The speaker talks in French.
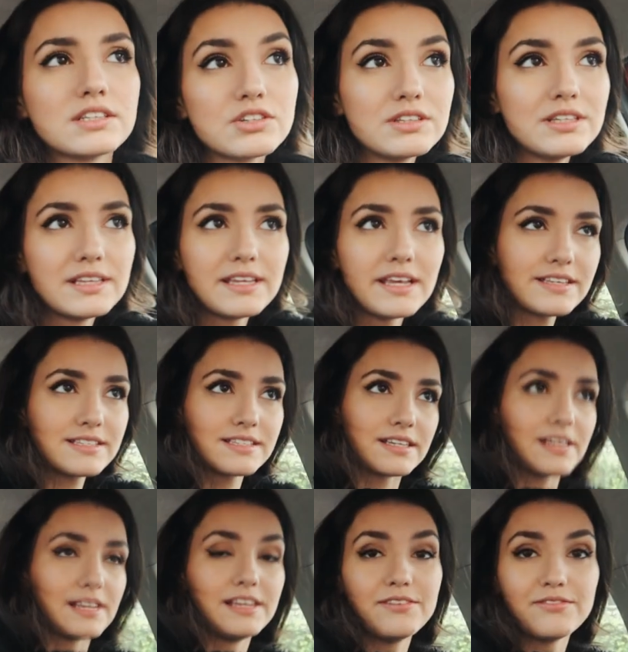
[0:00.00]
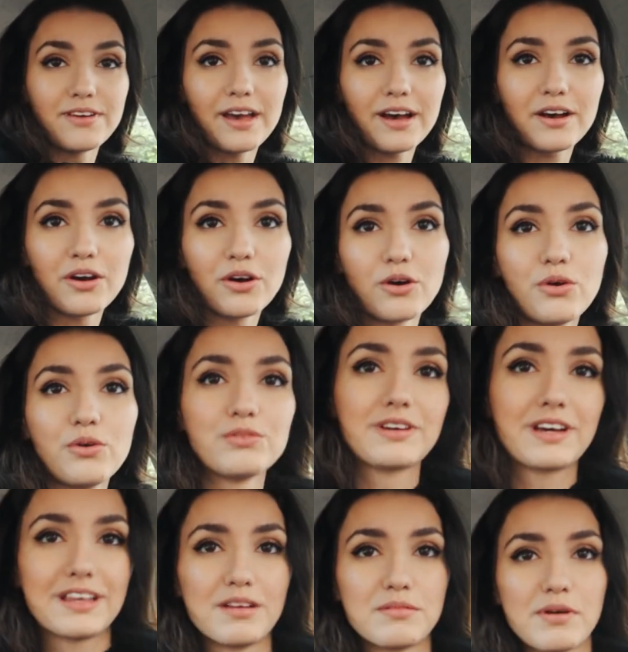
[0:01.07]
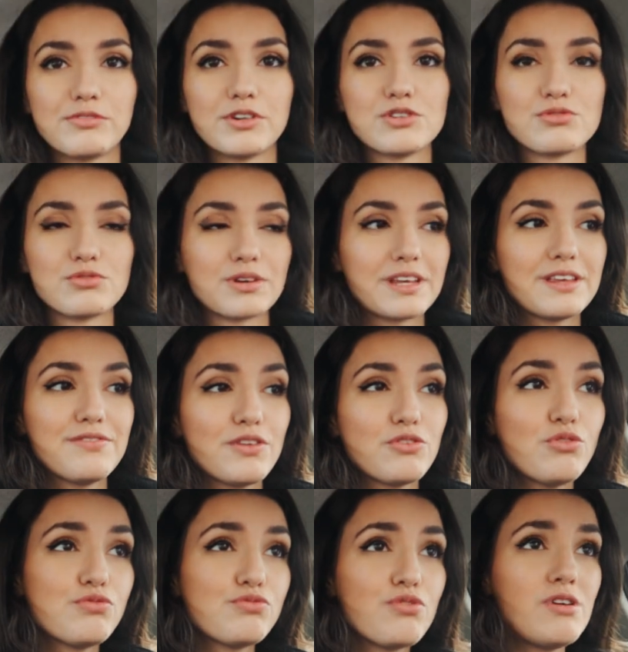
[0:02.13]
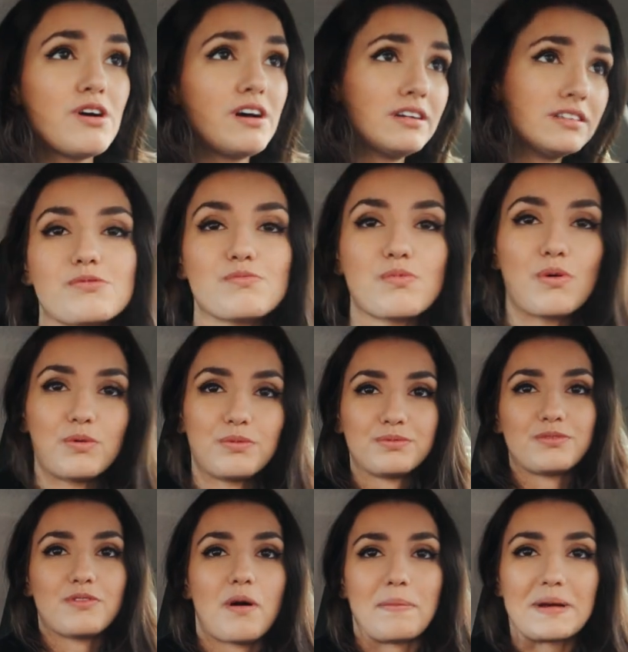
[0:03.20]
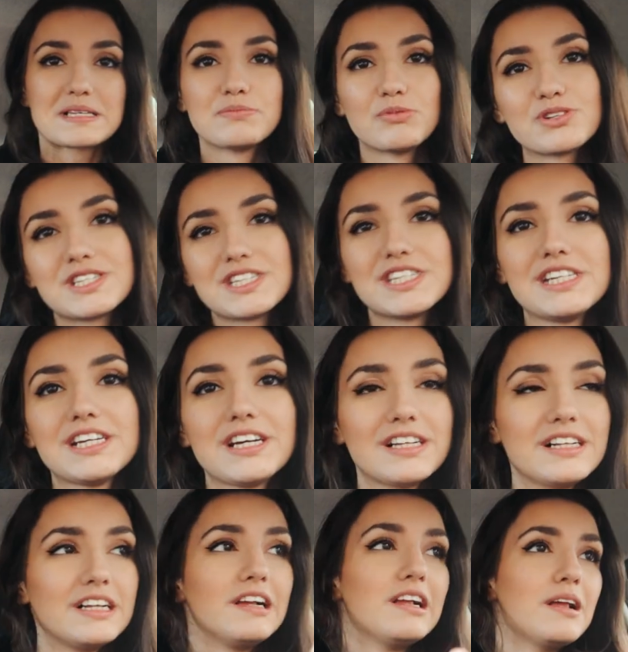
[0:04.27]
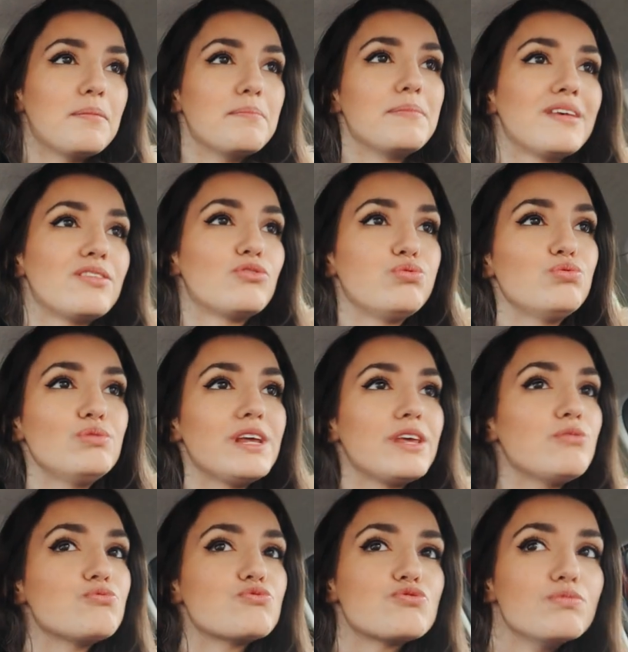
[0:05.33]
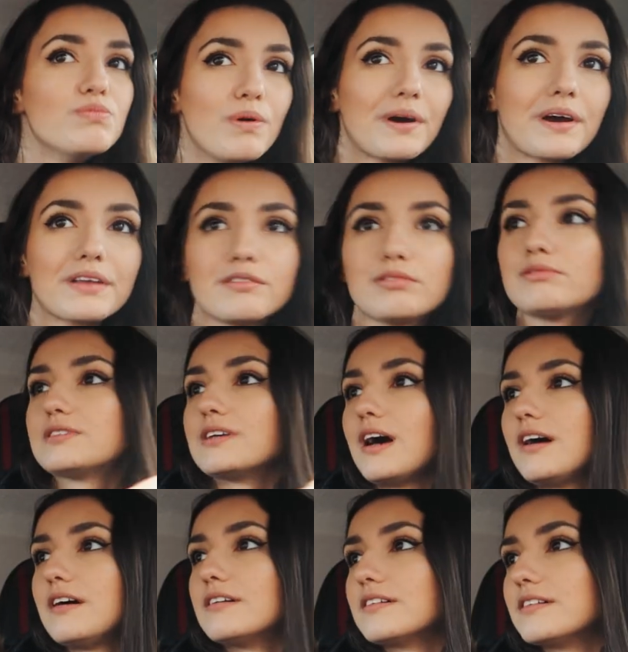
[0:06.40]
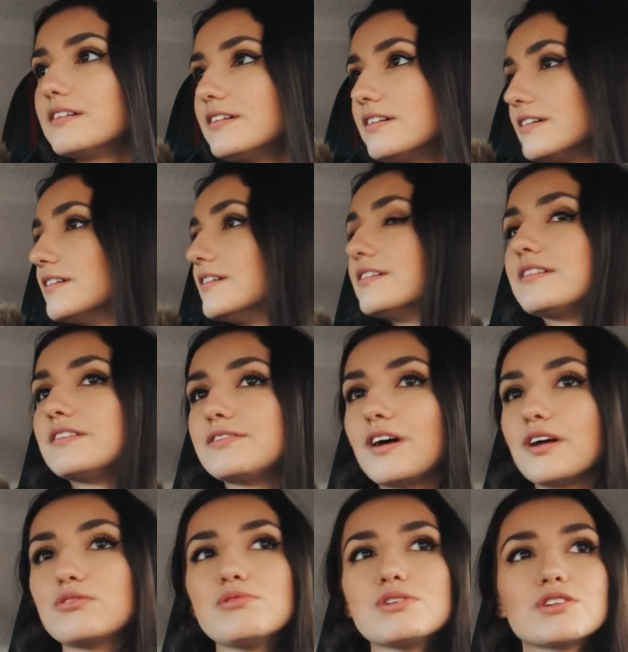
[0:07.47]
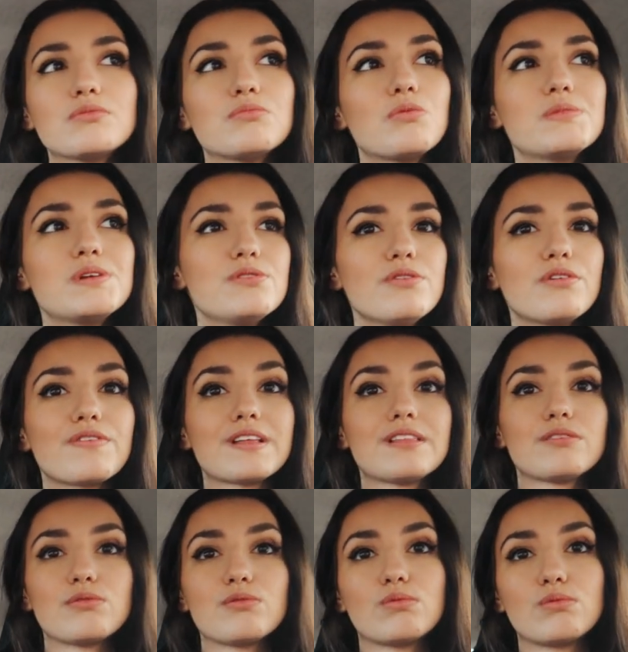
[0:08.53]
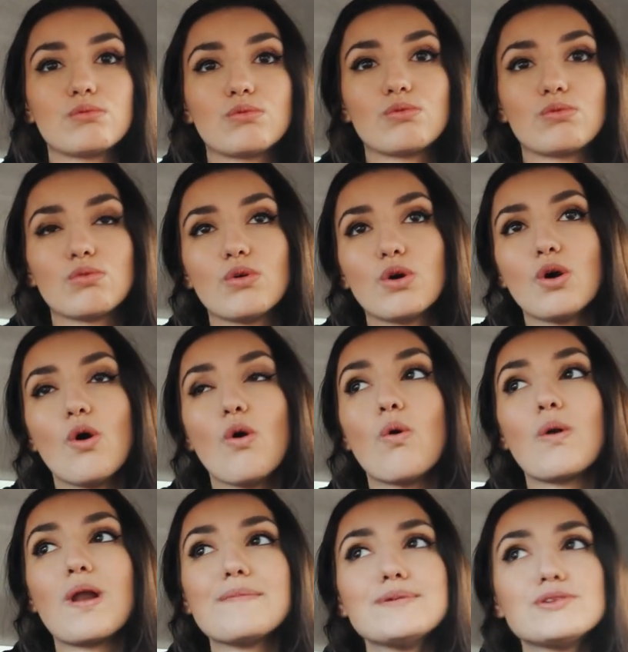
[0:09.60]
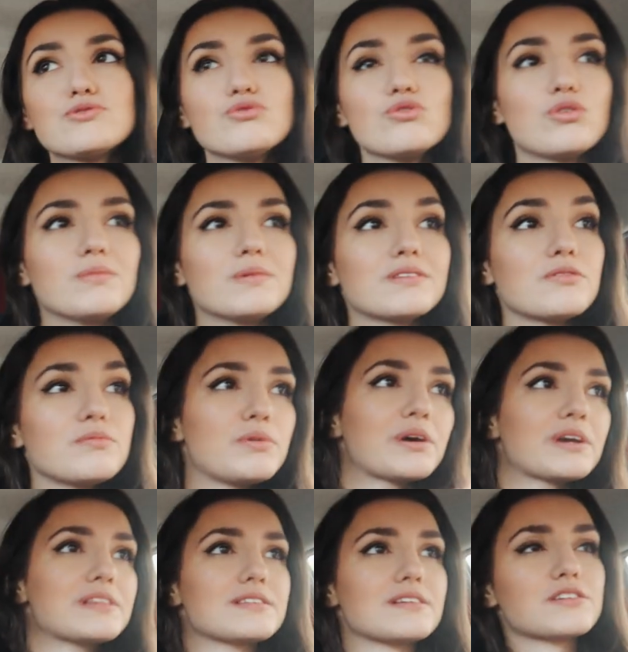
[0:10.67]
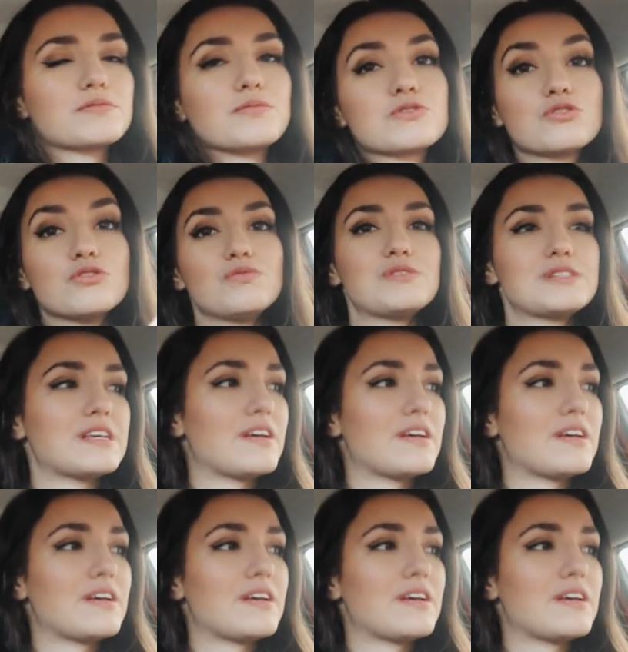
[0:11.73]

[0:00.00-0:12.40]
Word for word: Je déteste l'hiver rentrer dans ma voiture. Il fait trop froid. Bon, on va pas se mentir, mais tous les youtubeurs et tout ça, euh, enfin tous les gens de mon milieu en fait, ont, l'habitude de commander Uber Eats. Hein, je pense que vous le